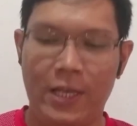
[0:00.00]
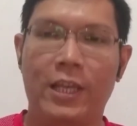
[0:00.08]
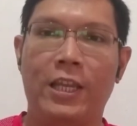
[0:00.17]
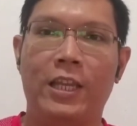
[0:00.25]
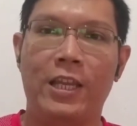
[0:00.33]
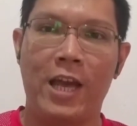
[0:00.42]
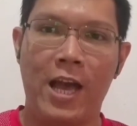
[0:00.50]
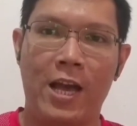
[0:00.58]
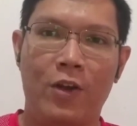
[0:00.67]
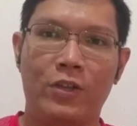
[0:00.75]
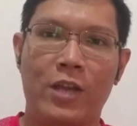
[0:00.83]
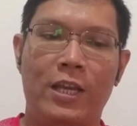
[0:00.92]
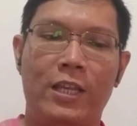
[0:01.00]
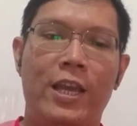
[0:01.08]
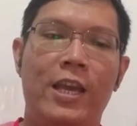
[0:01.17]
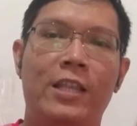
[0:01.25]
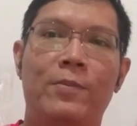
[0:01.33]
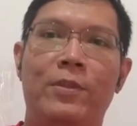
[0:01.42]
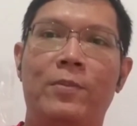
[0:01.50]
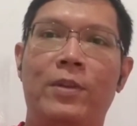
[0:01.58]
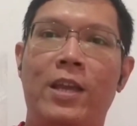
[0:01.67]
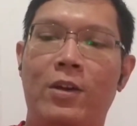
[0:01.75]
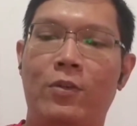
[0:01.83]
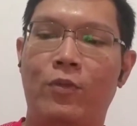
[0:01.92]
Ini dia kaos kakinya ya
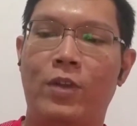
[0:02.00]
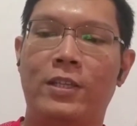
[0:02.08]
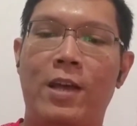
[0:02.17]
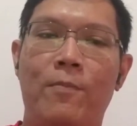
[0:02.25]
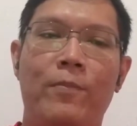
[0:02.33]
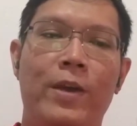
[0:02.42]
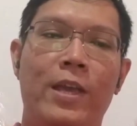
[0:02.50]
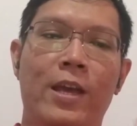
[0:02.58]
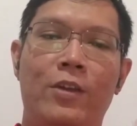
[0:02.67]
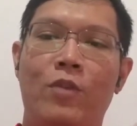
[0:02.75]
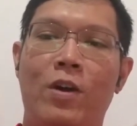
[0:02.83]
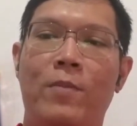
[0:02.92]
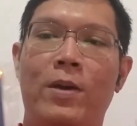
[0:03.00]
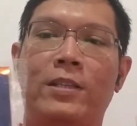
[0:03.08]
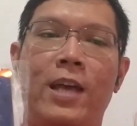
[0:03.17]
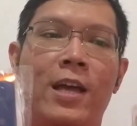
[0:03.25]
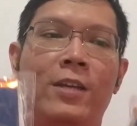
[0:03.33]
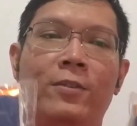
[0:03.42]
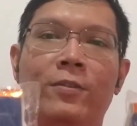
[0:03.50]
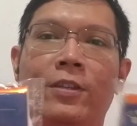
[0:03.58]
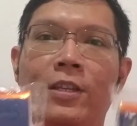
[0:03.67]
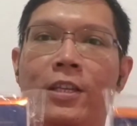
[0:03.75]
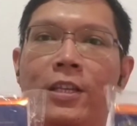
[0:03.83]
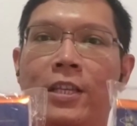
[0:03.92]
teman-teman ya, udah sampai ya dua pasang
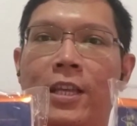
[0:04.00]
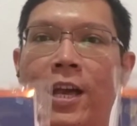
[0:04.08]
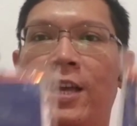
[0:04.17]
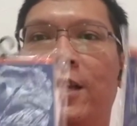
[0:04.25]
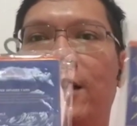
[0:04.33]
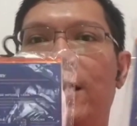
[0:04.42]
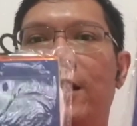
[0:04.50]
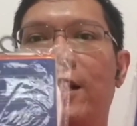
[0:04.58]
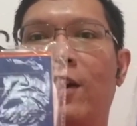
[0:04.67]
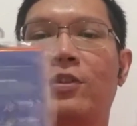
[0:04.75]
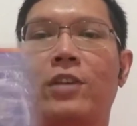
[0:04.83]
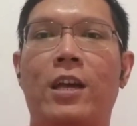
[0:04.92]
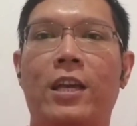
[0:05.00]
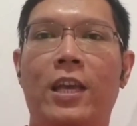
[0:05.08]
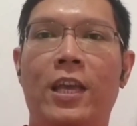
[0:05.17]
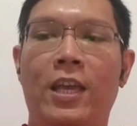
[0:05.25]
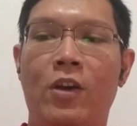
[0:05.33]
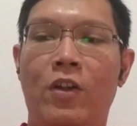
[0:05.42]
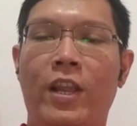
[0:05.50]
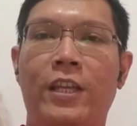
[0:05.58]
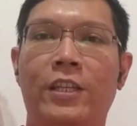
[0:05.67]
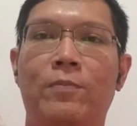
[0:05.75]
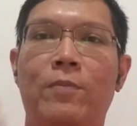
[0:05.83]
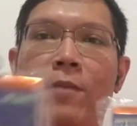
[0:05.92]
ya. Kaos kaki
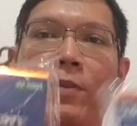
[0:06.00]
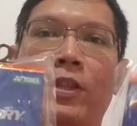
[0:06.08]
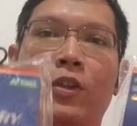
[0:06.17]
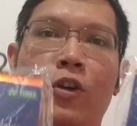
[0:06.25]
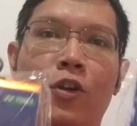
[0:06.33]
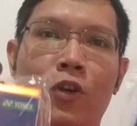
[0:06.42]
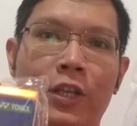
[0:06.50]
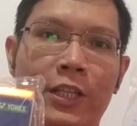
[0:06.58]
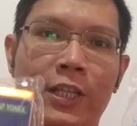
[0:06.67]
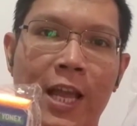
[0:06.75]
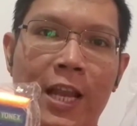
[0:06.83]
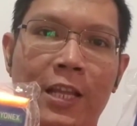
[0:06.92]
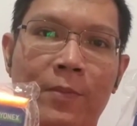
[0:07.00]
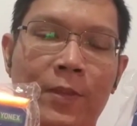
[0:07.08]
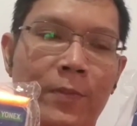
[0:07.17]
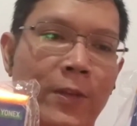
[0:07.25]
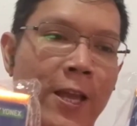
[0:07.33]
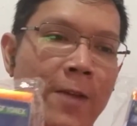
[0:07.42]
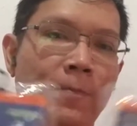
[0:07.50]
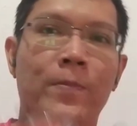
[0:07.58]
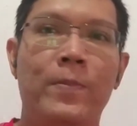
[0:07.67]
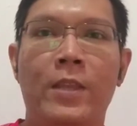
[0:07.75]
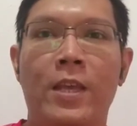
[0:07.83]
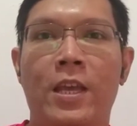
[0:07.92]
Yonex badminton original ya teman-teman ya
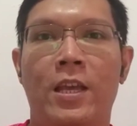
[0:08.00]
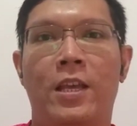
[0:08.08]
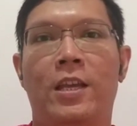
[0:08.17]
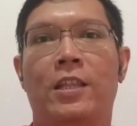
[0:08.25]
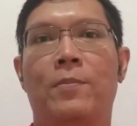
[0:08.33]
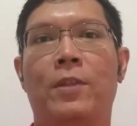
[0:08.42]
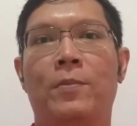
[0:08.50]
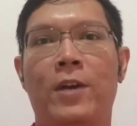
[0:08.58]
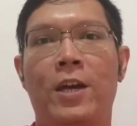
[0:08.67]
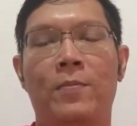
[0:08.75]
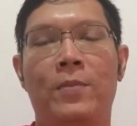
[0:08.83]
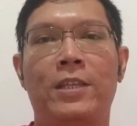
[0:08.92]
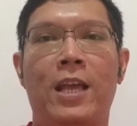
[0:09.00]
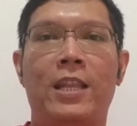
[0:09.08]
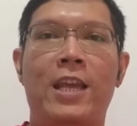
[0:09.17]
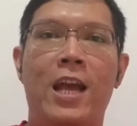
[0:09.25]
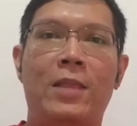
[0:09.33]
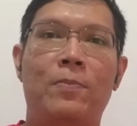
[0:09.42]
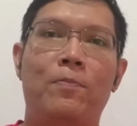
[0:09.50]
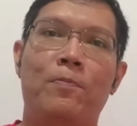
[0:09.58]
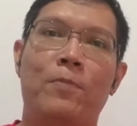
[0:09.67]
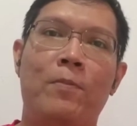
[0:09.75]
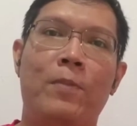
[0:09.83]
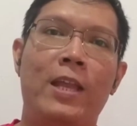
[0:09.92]
teman-teman bisa lihat
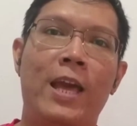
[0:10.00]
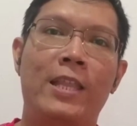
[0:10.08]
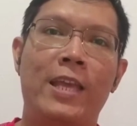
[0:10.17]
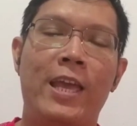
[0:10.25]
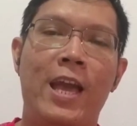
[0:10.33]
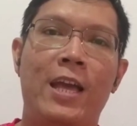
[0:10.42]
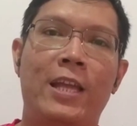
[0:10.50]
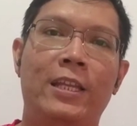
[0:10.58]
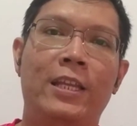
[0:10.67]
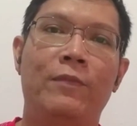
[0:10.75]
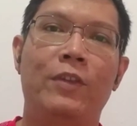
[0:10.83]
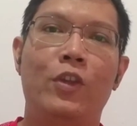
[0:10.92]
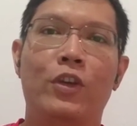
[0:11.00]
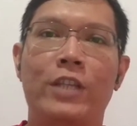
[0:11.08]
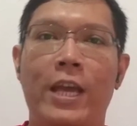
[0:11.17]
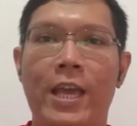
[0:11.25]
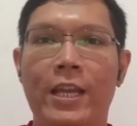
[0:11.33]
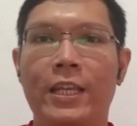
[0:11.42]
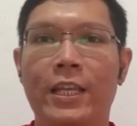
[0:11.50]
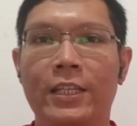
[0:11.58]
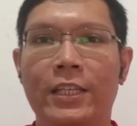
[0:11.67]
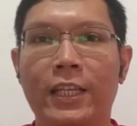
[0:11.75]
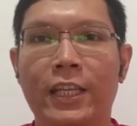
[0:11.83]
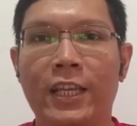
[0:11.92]
pembeliannya ya di video saya di
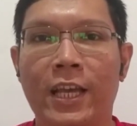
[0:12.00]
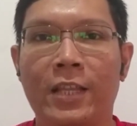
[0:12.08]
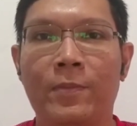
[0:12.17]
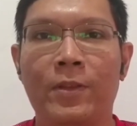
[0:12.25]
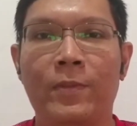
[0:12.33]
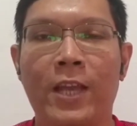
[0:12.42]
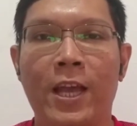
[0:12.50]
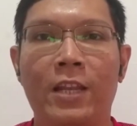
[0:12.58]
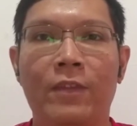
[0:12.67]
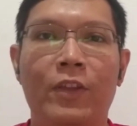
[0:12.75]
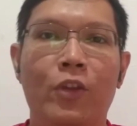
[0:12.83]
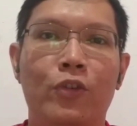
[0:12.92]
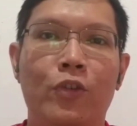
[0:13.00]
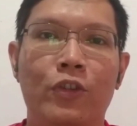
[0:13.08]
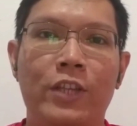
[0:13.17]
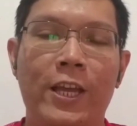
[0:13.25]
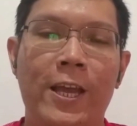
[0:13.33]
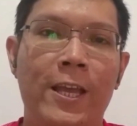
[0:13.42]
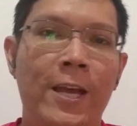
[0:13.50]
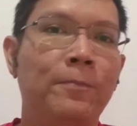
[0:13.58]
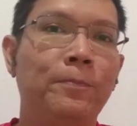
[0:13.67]
sini ya teman-teman ya di video shop saya ya